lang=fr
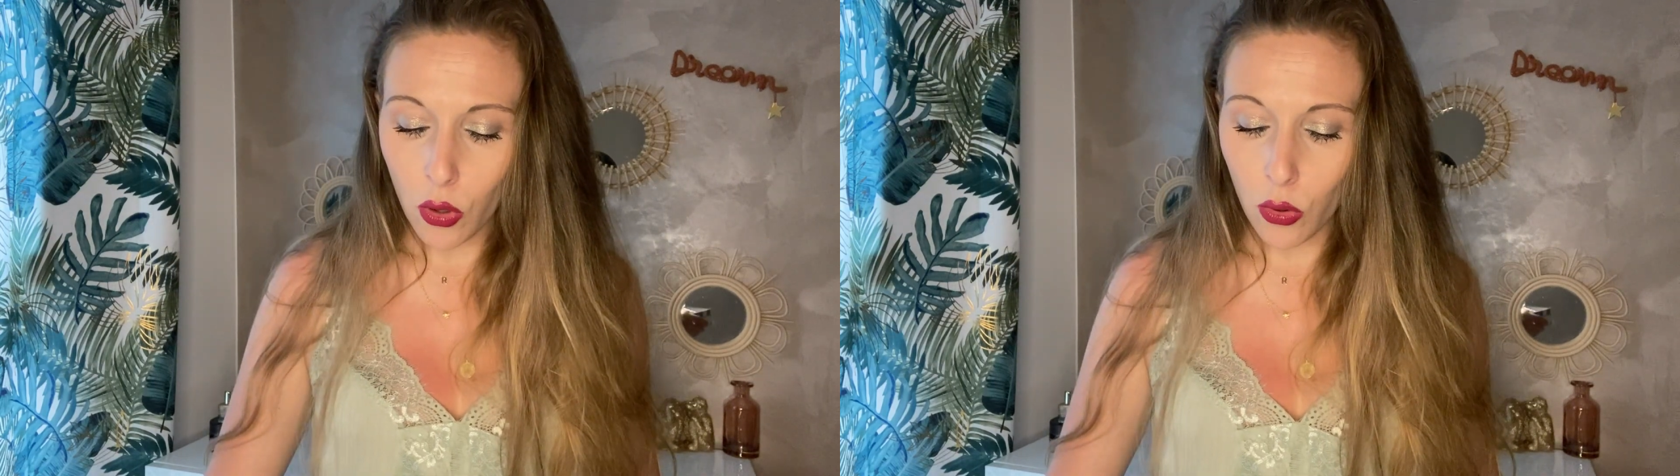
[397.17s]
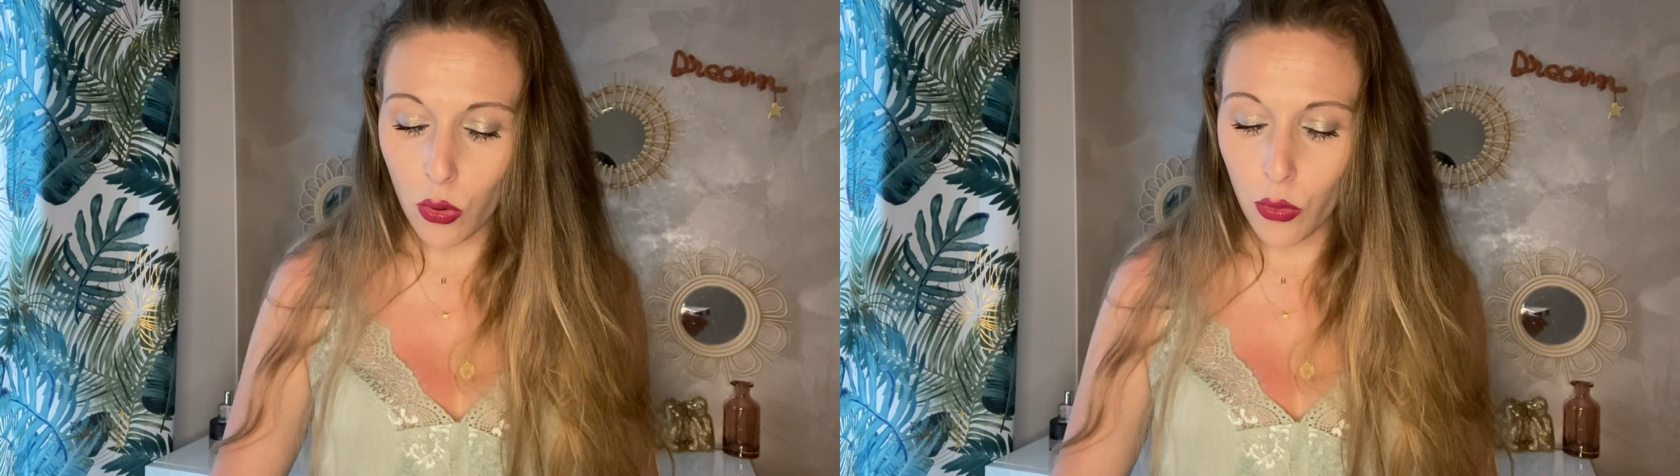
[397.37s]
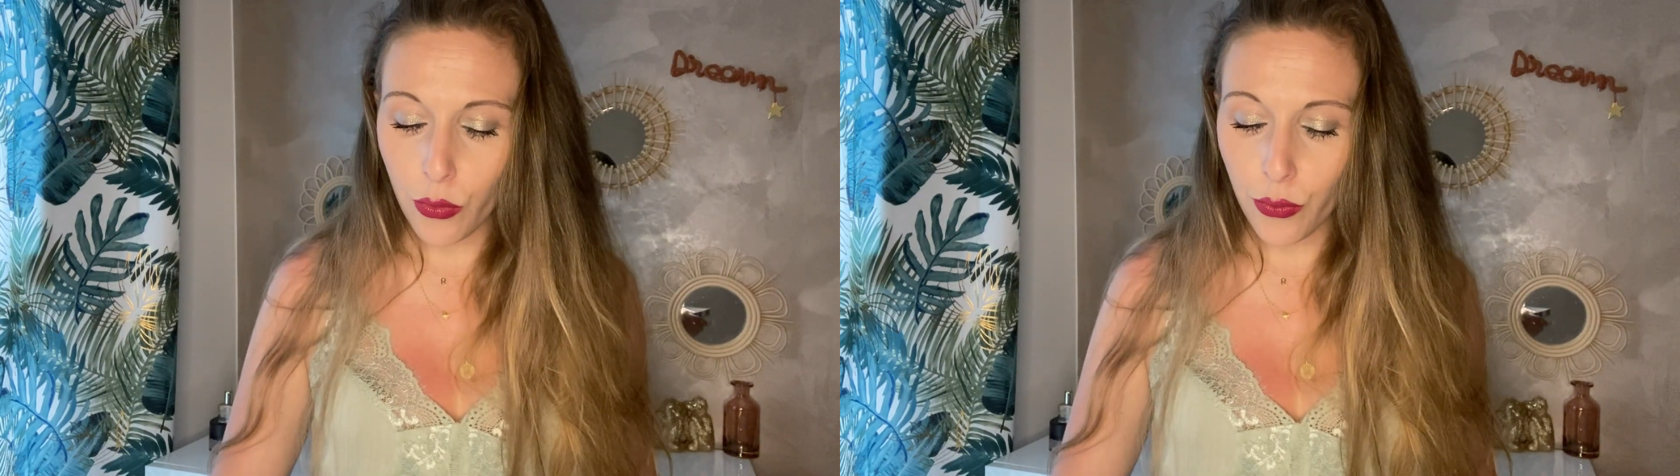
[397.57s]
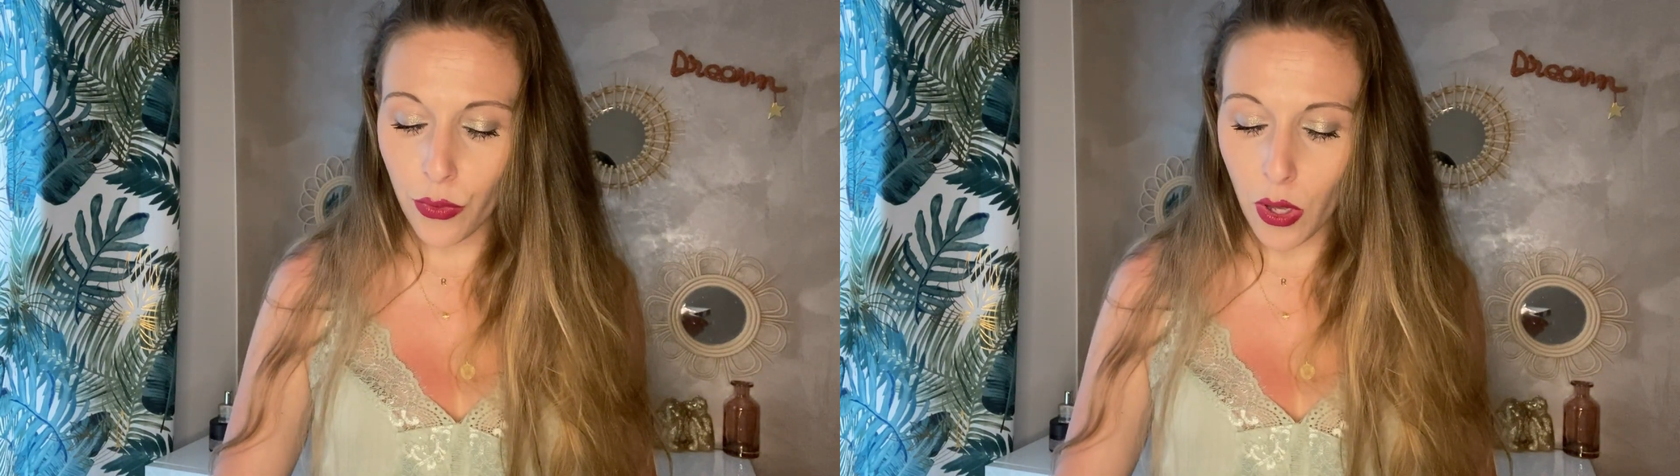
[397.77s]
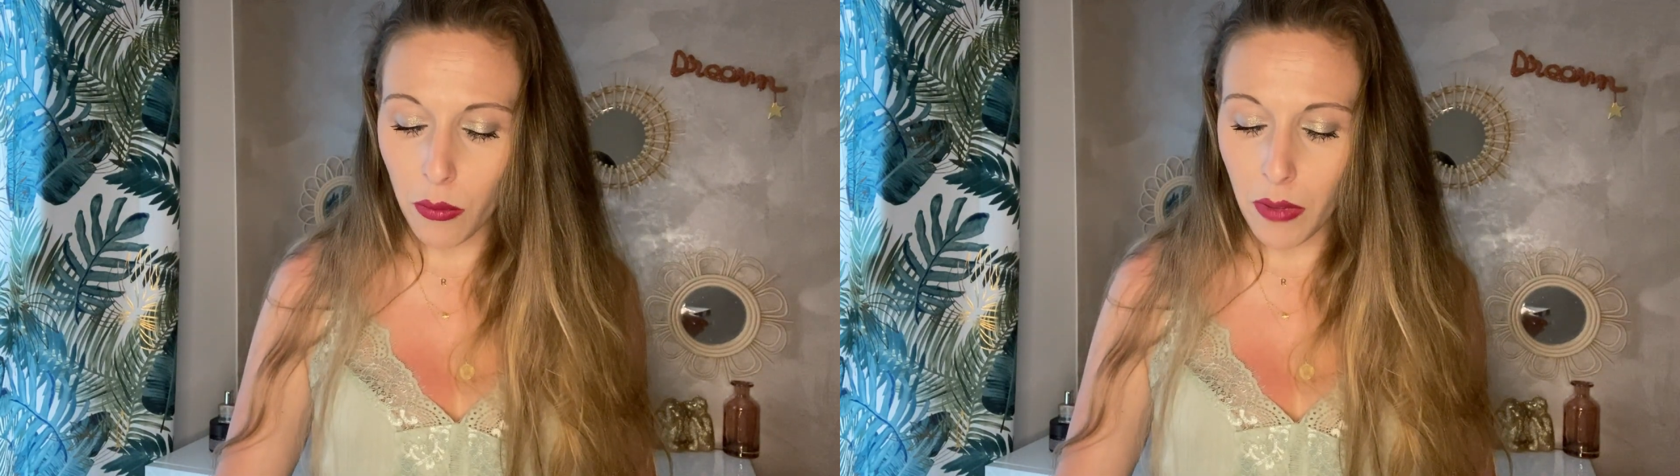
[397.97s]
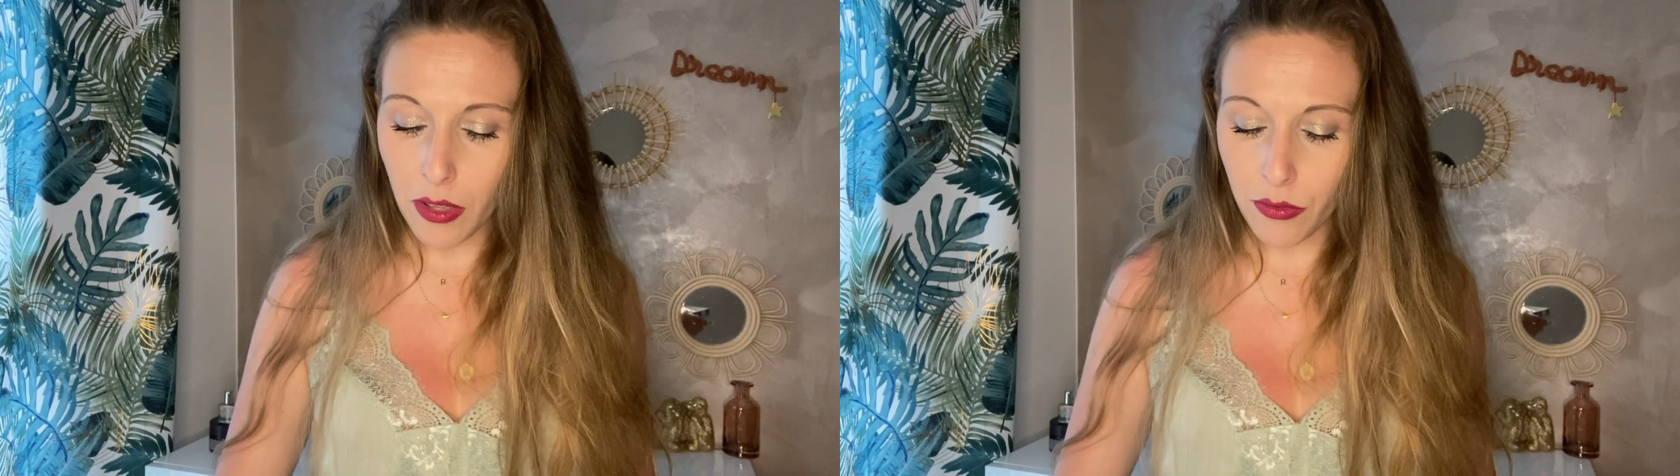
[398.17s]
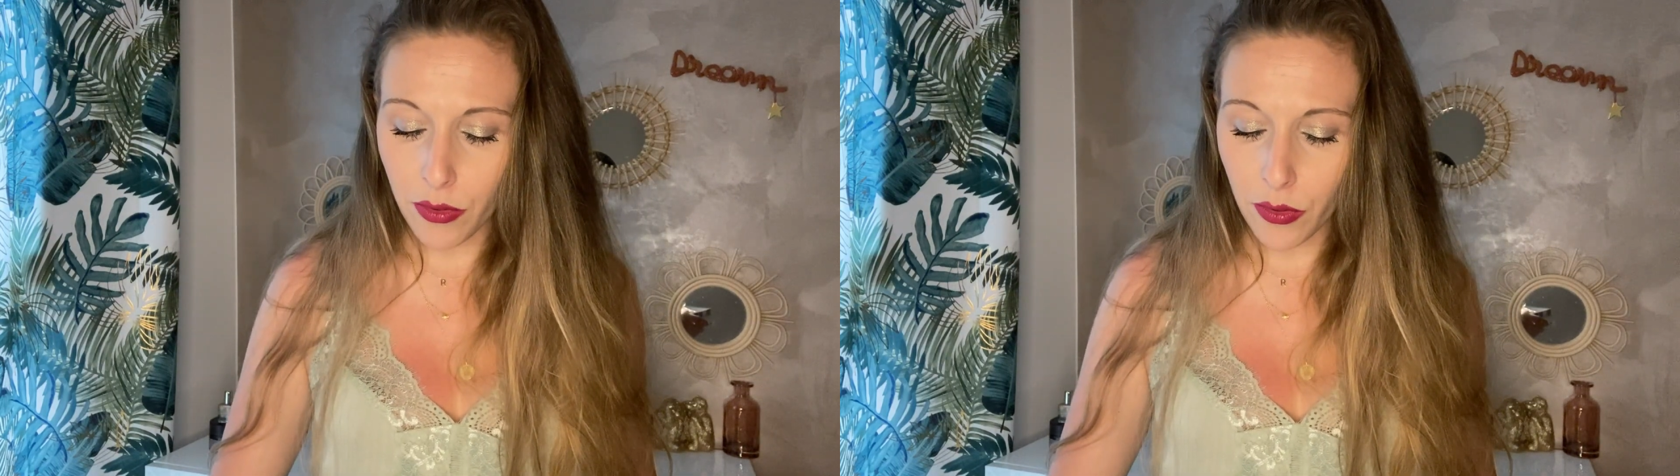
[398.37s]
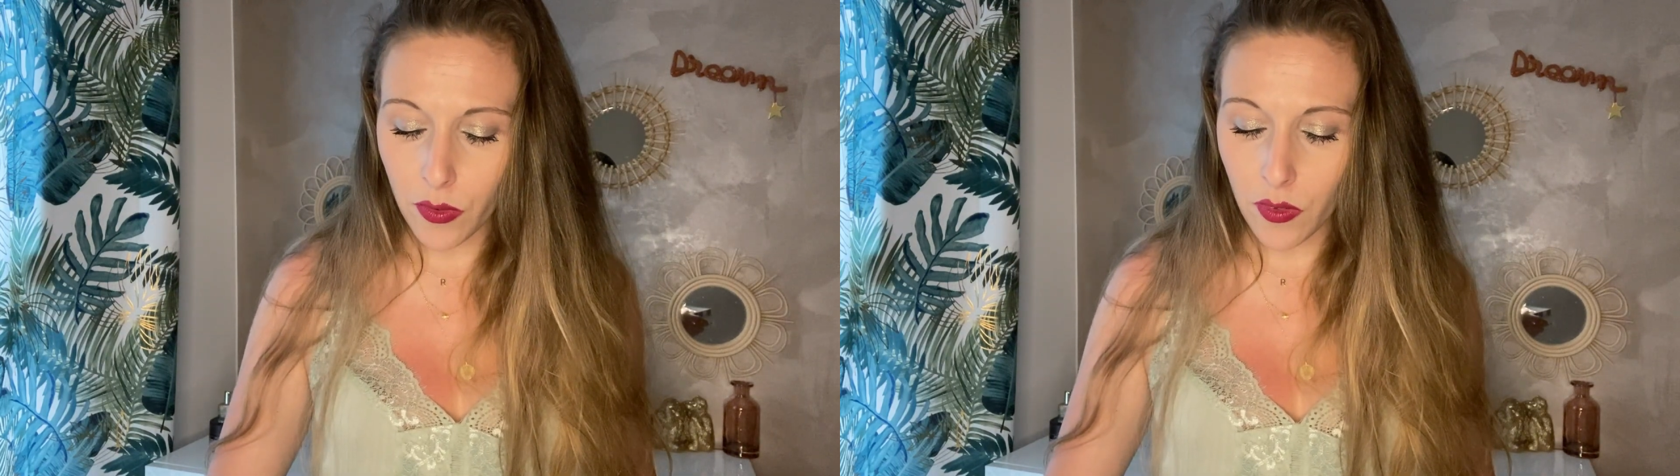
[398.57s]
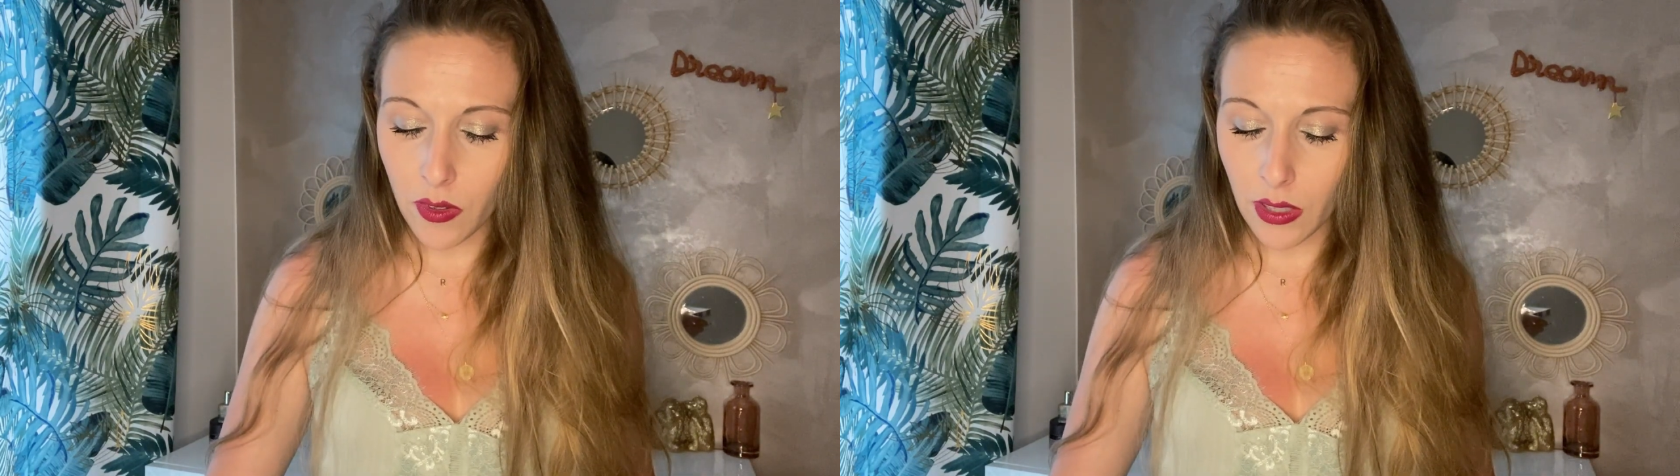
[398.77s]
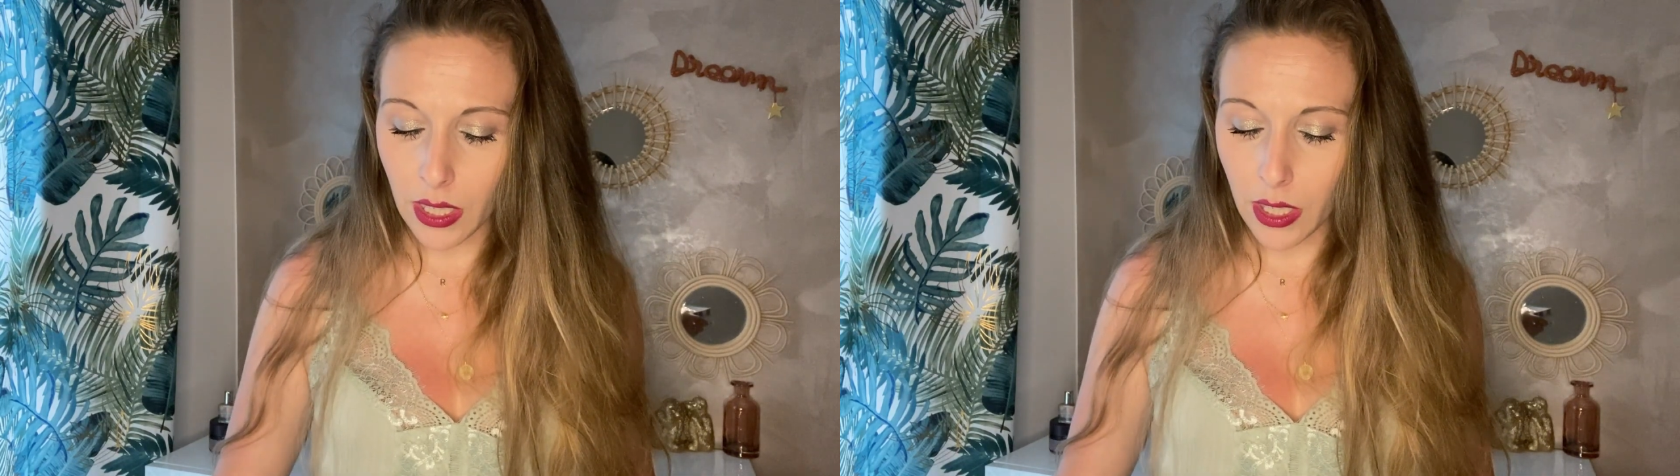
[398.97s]
Le format
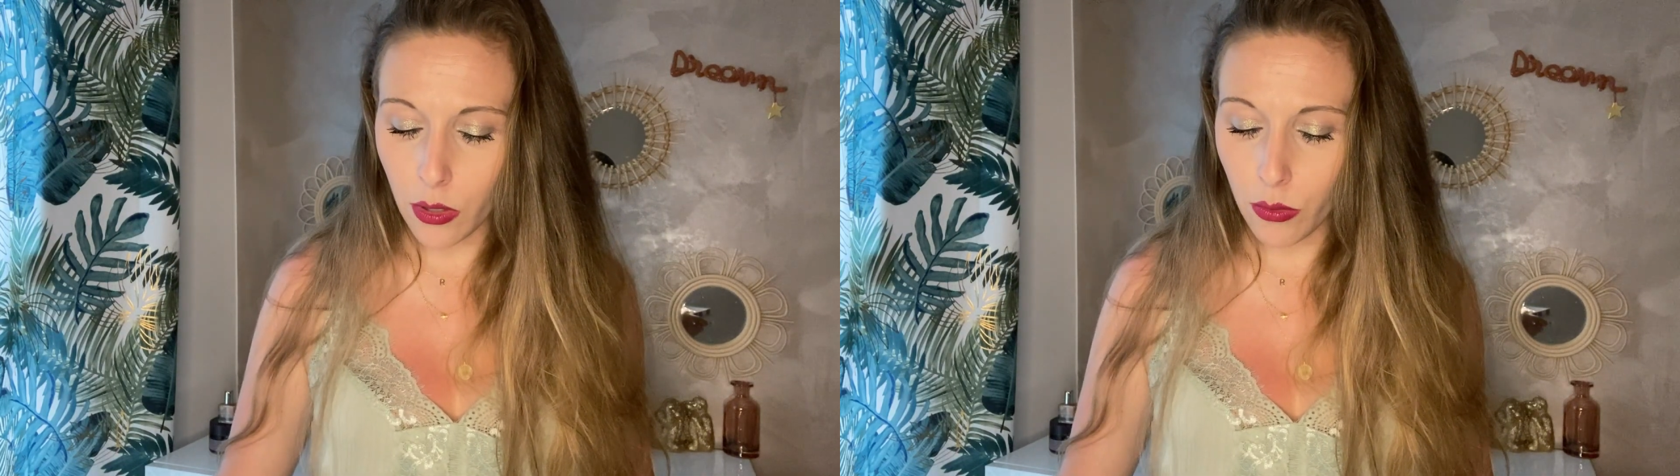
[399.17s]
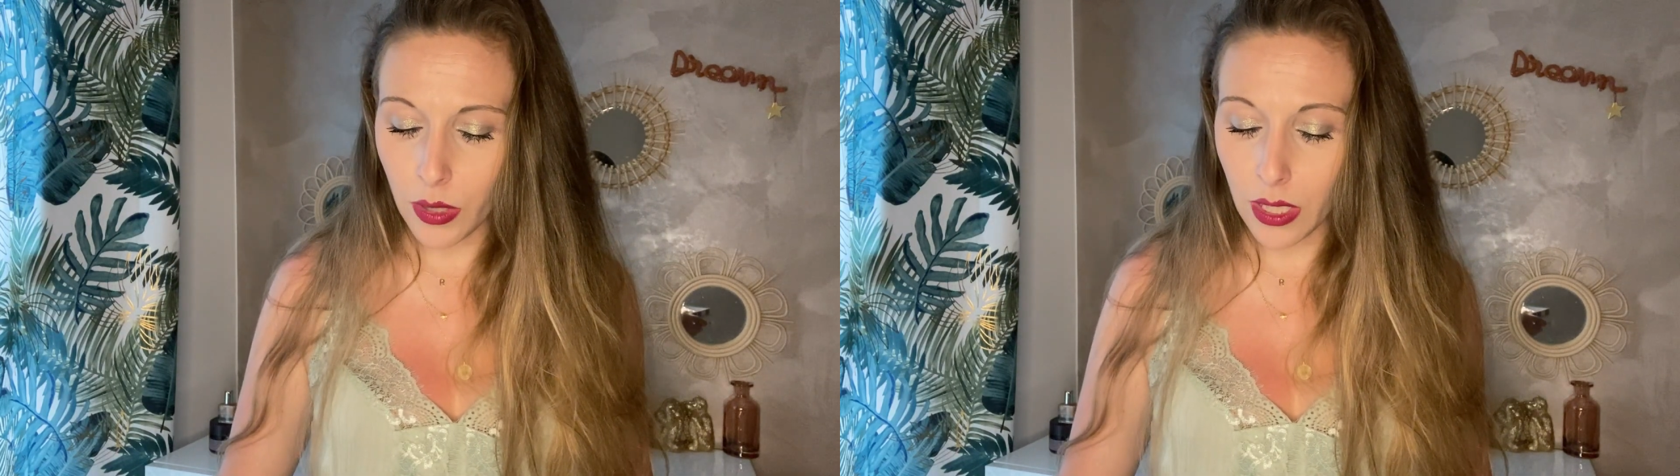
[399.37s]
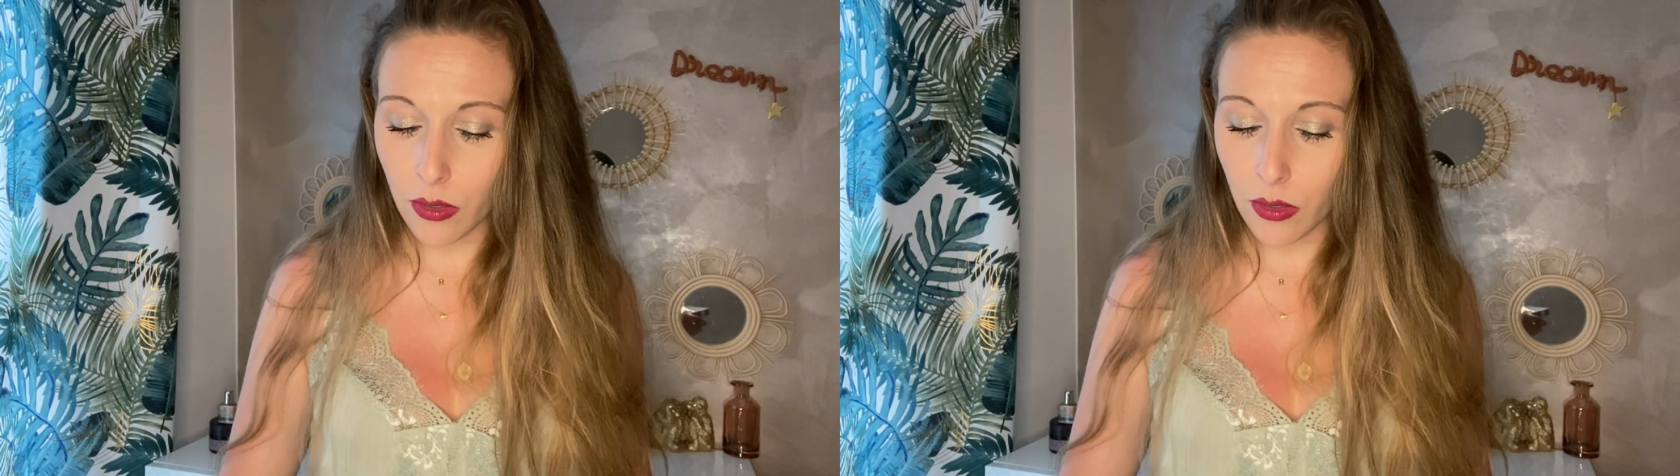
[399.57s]
vente est, lui,